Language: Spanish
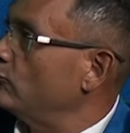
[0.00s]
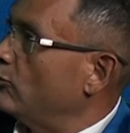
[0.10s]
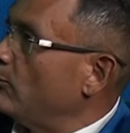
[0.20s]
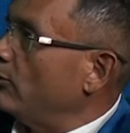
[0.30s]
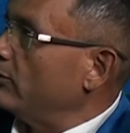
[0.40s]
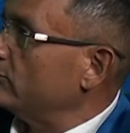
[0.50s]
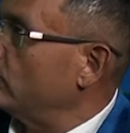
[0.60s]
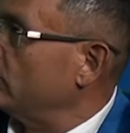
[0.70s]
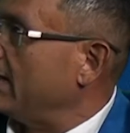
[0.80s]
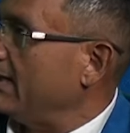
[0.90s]
Tú como
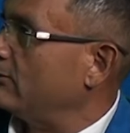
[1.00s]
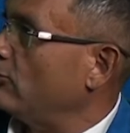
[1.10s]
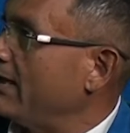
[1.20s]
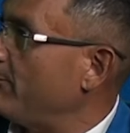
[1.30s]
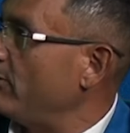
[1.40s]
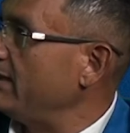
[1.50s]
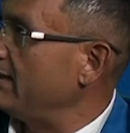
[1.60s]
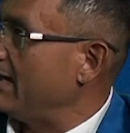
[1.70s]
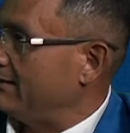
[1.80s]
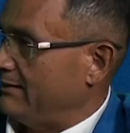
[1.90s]
tu trayectoria
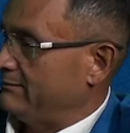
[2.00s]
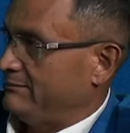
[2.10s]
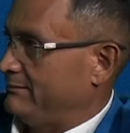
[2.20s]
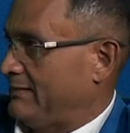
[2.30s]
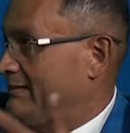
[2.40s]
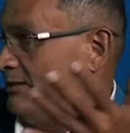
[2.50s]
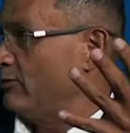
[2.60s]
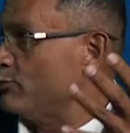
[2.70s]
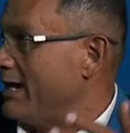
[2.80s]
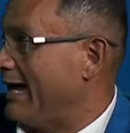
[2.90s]
política, que ha
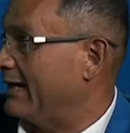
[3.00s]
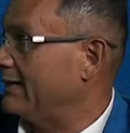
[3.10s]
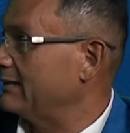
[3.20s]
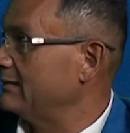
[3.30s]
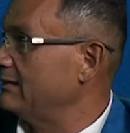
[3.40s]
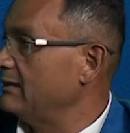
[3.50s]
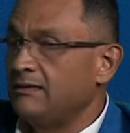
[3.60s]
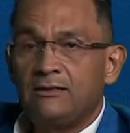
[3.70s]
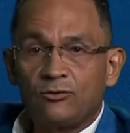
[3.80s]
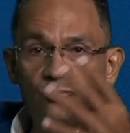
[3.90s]
sido muy larga,
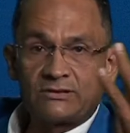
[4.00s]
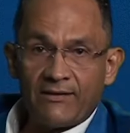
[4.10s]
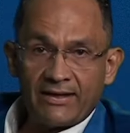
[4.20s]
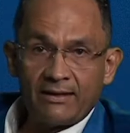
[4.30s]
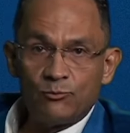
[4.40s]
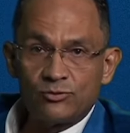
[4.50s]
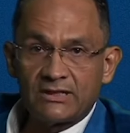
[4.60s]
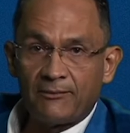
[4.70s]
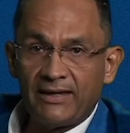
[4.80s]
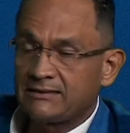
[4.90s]
tú sabes que
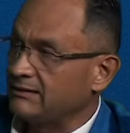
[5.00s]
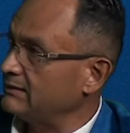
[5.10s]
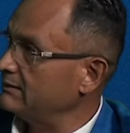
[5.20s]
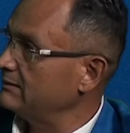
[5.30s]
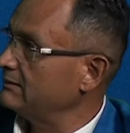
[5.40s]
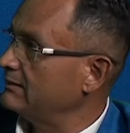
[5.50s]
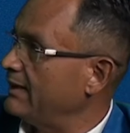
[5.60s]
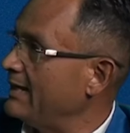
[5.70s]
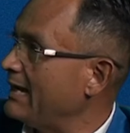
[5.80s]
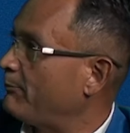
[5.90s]
muchas veces
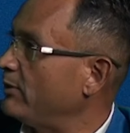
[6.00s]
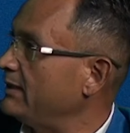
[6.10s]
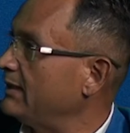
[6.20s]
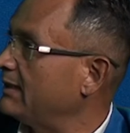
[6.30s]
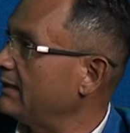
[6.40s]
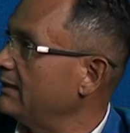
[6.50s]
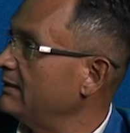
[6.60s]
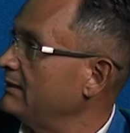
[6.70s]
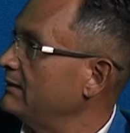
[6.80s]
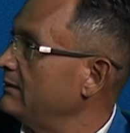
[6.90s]
en la política
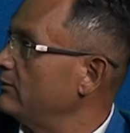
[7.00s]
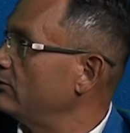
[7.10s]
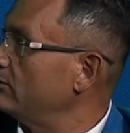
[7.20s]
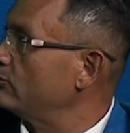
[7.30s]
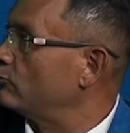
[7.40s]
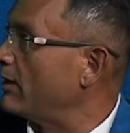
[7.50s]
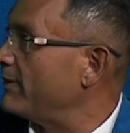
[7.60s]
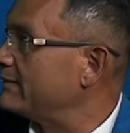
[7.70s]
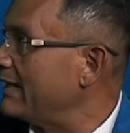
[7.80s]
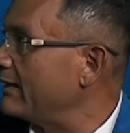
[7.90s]
tu
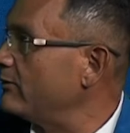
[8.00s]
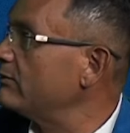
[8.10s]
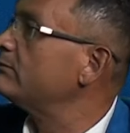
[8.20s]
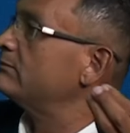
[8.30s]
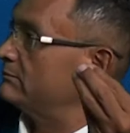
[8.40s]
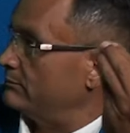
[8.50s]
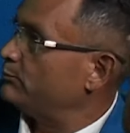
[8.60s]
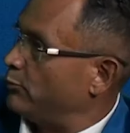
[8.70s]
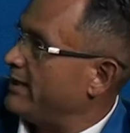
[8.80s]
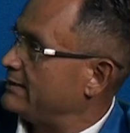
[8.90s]
adversario
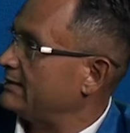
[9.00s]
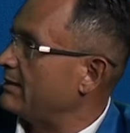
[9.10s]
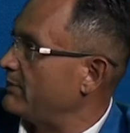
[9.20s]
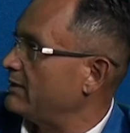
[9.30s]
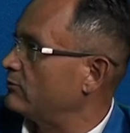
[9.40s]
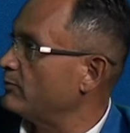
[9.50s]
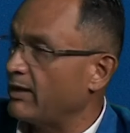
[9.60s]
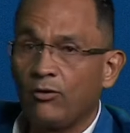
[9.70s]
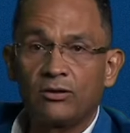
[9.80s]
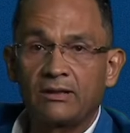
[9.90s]
puede ser también tu
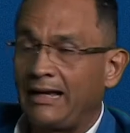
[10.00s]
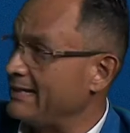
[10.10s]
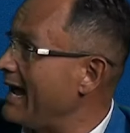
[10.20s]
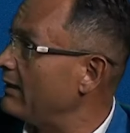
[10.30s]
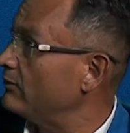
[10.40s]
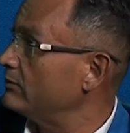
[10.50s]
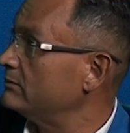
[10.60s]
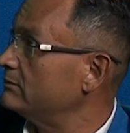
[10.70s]
mejor aliado.